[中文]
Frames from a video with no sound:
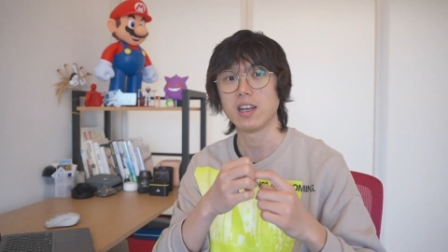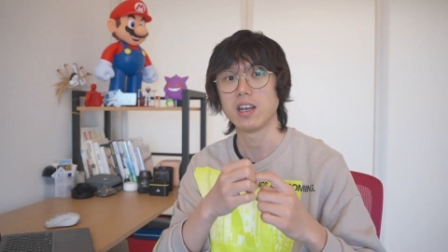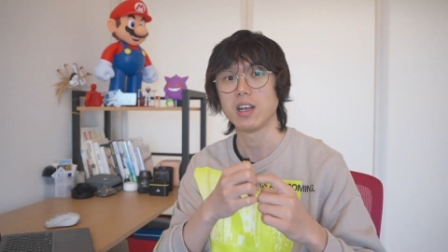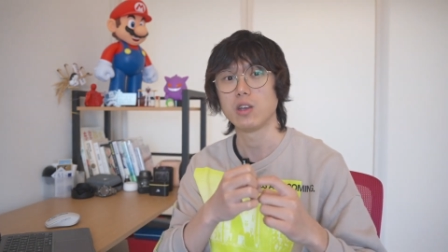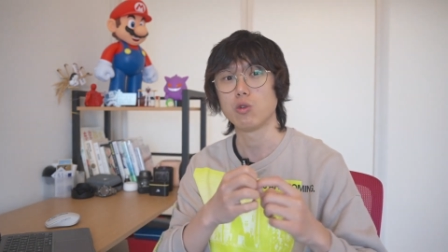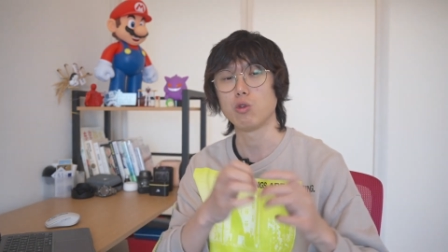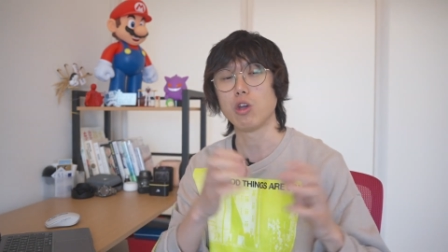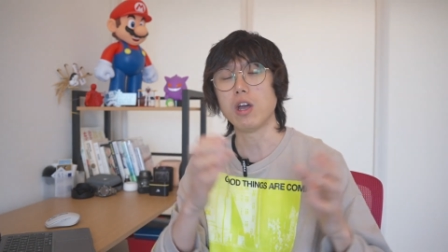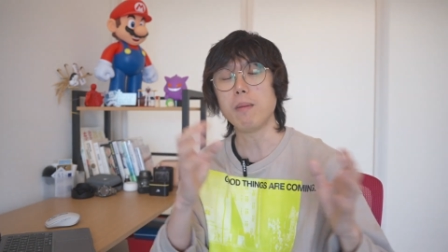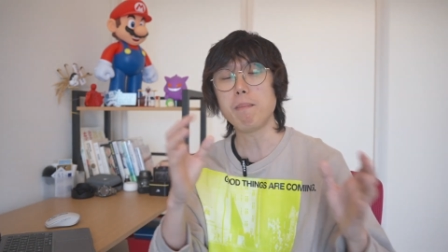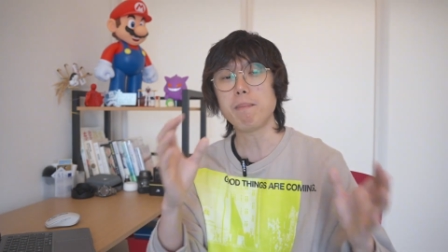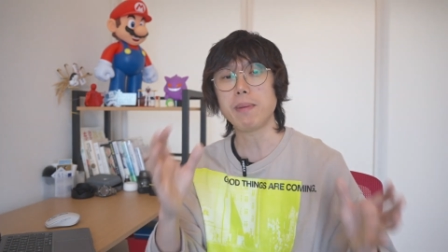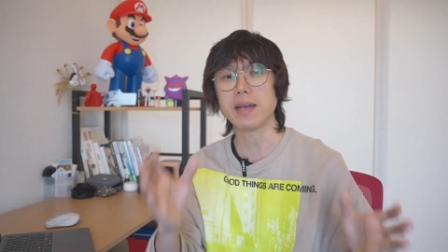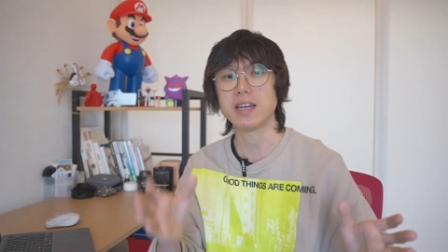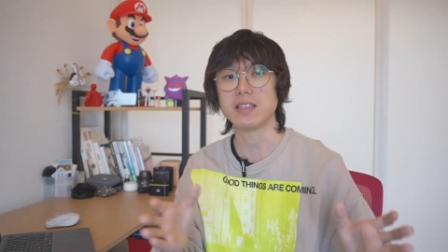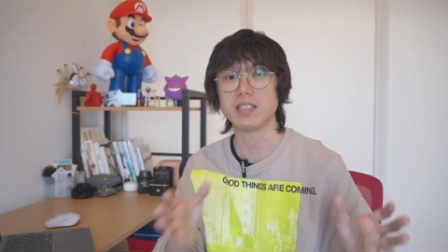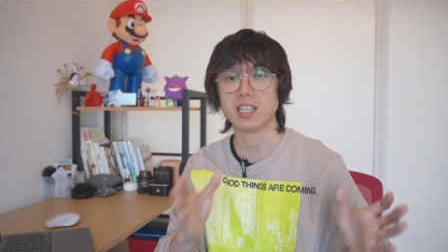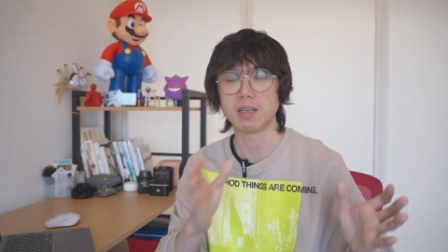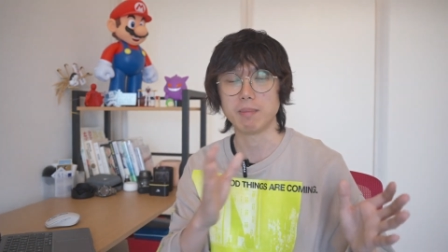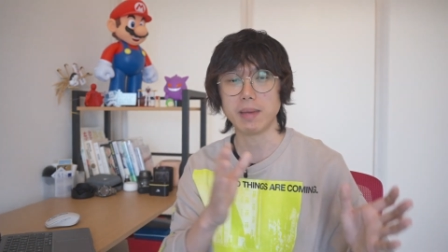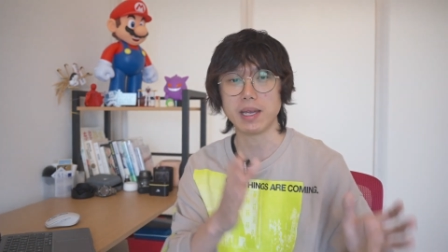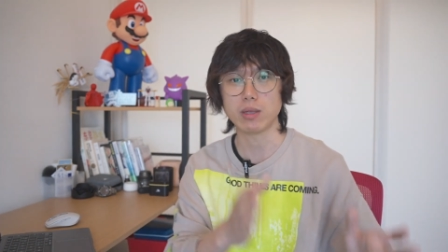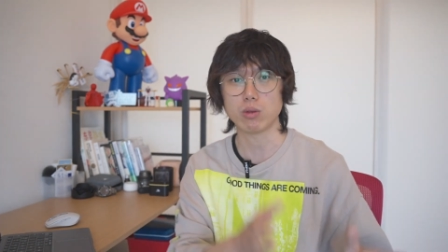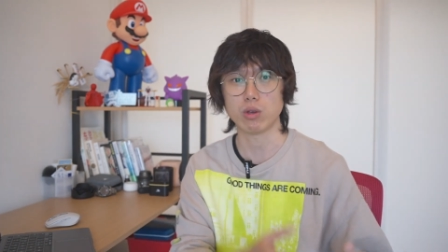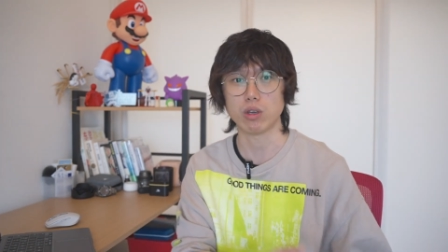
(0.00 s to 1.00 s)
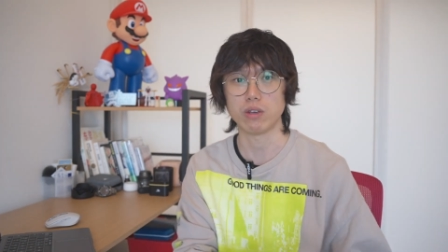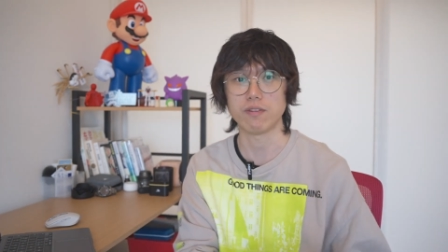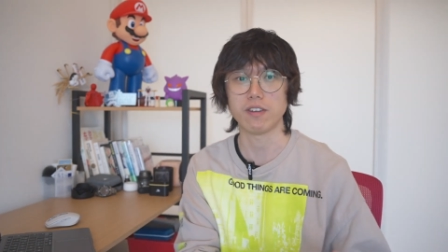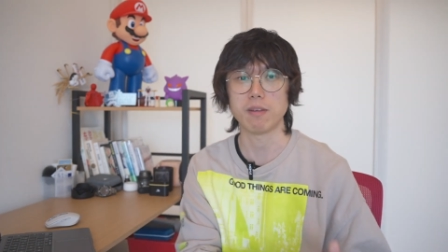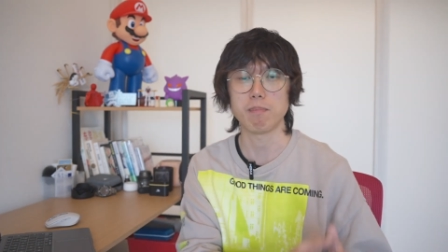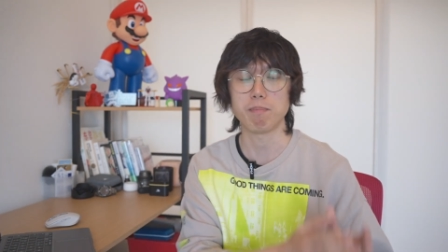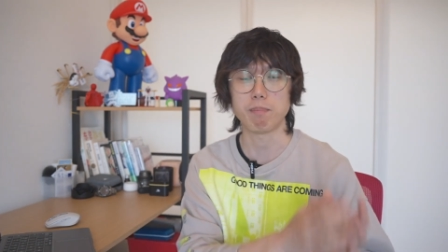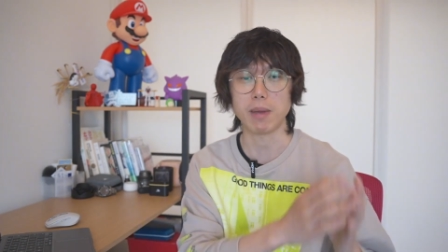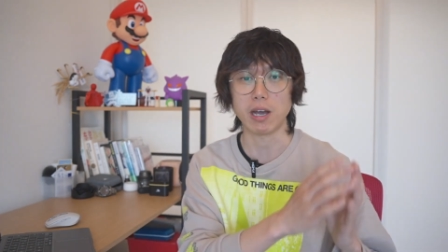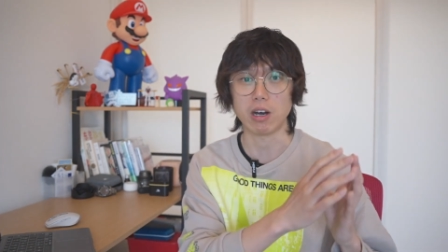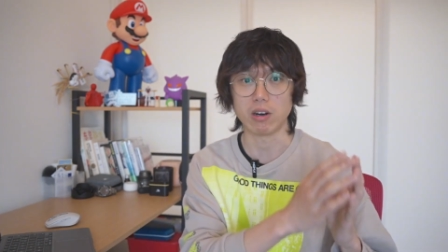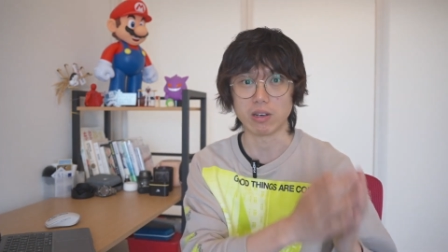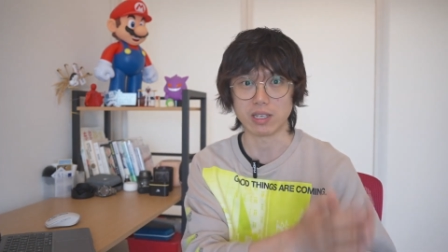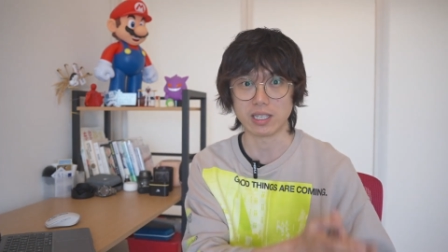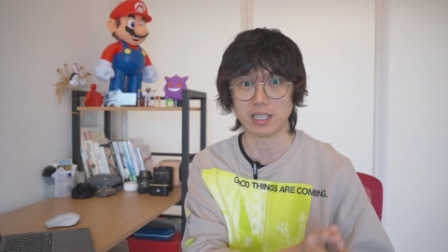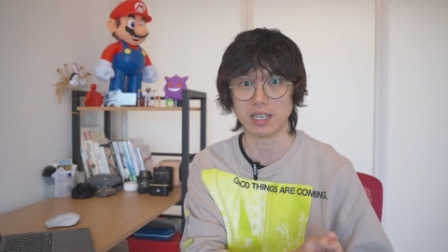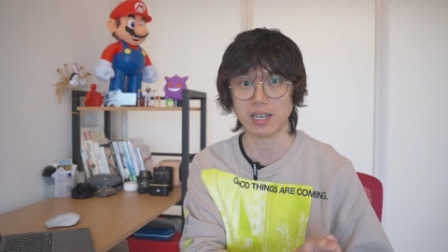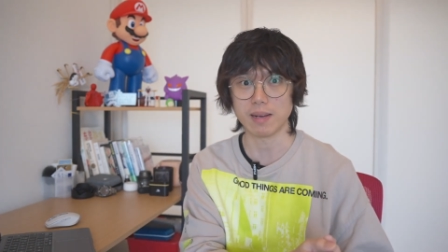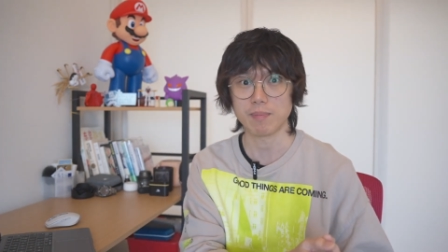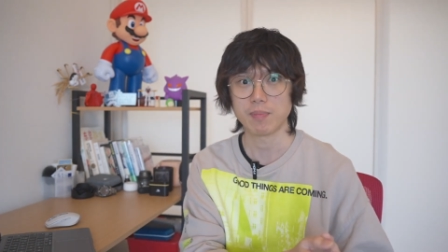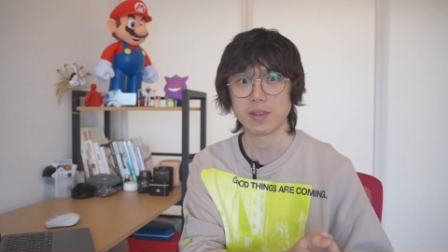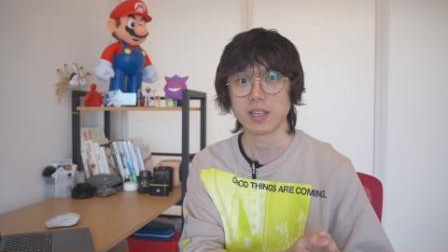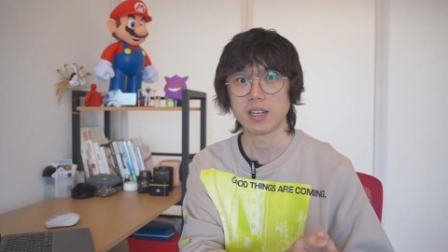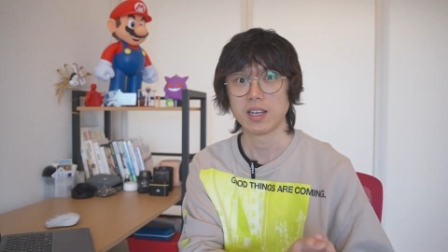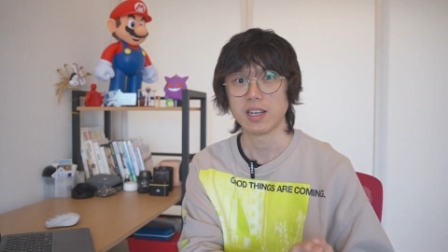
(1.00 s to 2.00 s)
原本你面对一份表
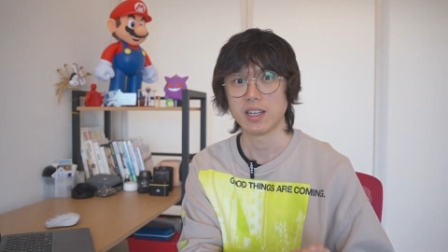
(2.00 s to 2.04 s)
格，